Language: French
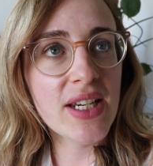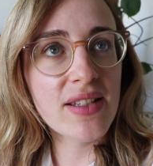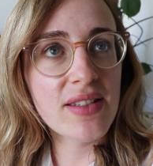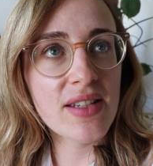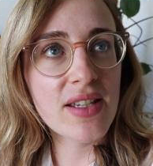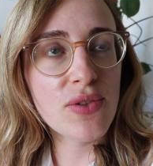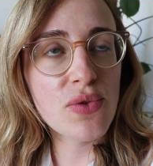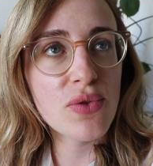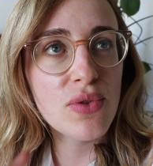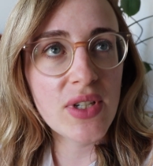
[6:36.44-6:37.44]
laissé
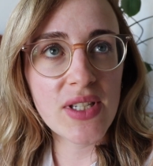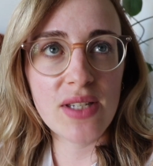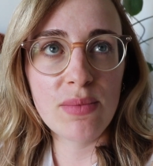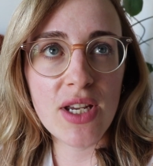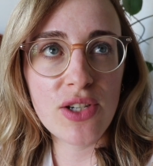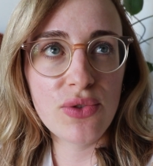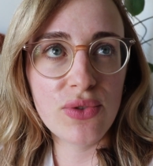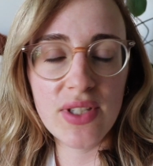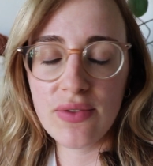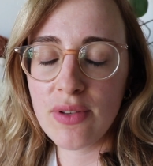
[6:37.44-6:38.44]
sur les images
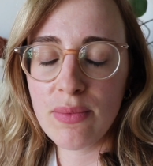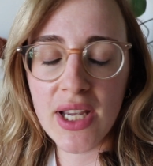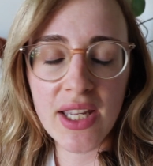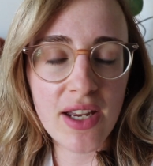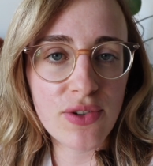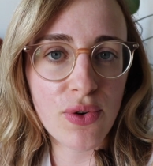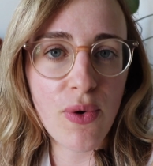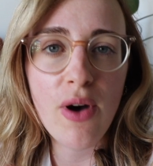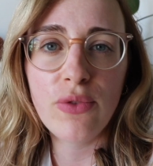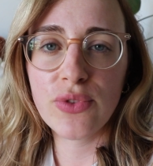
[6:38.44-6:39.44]
du Diffenbachia je
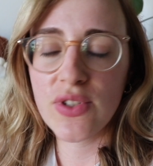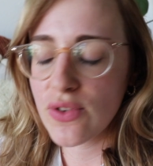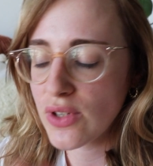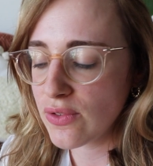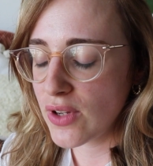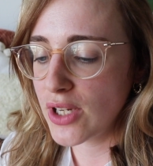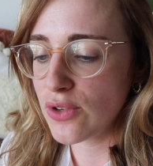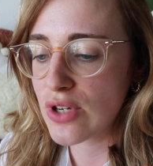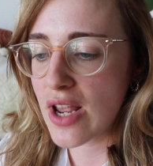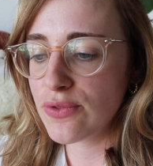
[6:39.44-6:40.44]
crois en vous disant qu'il fallait
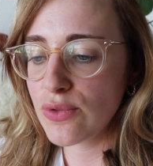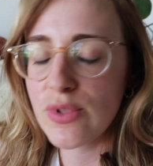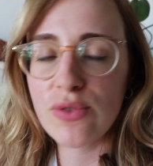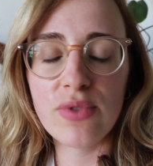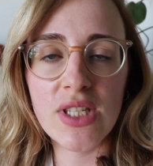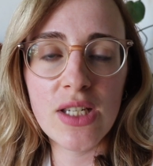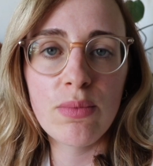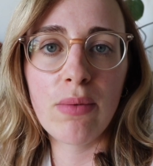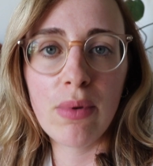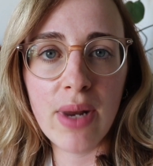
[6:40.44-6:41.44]
que je lave tous mes outils
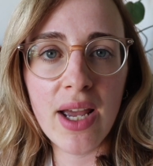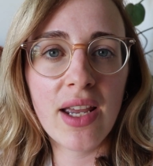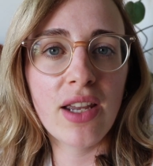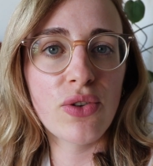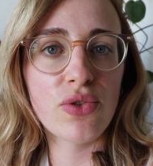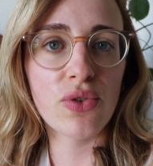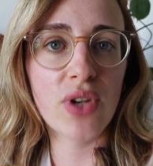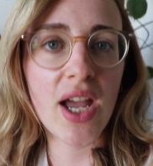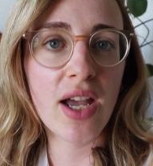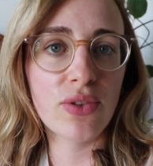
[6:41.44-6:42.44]
blablabla et que je
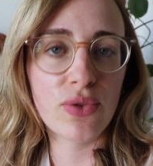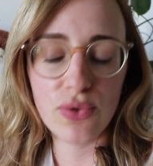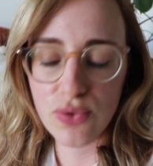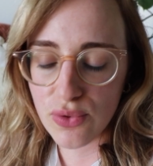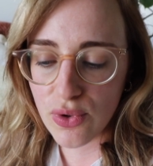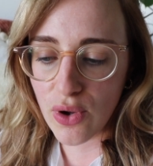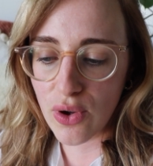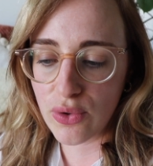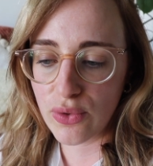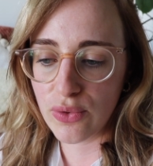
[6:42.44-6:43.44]
regarde sur
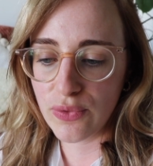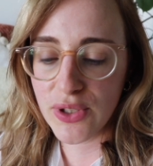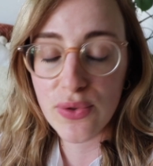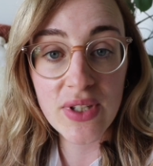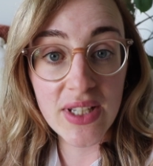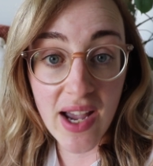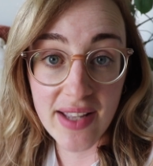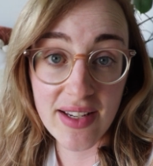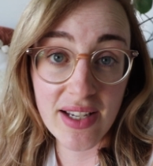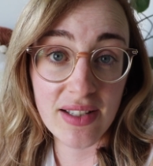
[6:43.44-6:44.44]
euh, le ficus
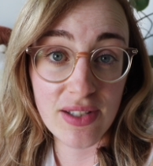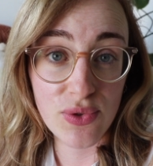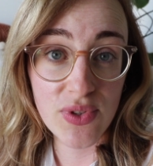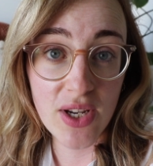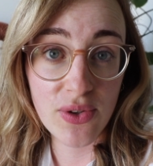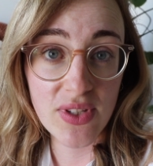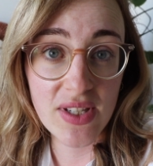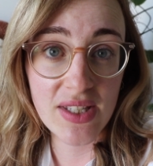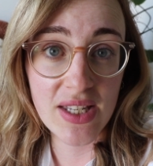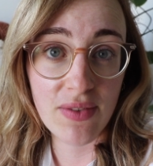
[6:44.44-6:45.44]
lirata qui était juste à
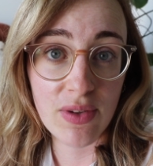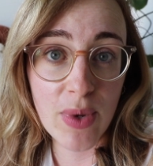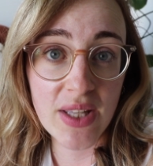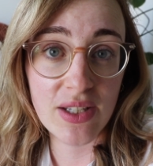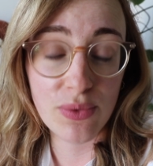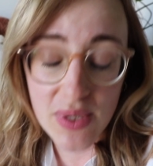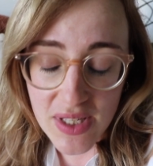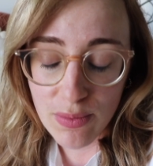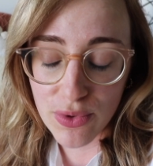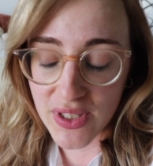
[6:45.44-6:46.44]
côté s'il n'y avait pas des
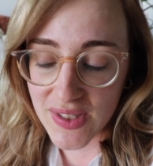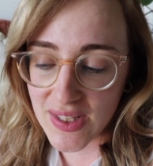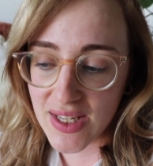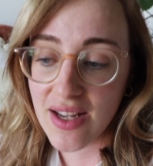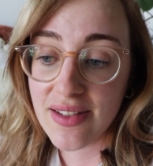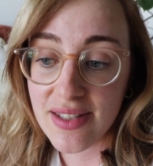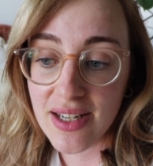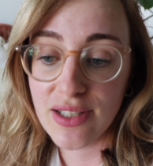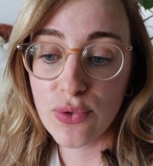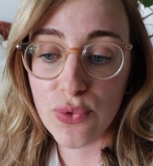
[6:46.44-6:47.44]
nuisibles qui s'étaient
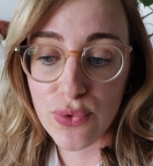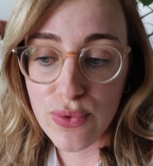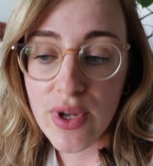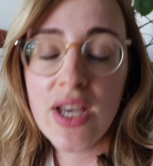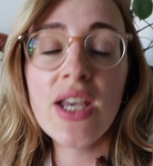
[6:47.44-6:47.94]
installés dessus.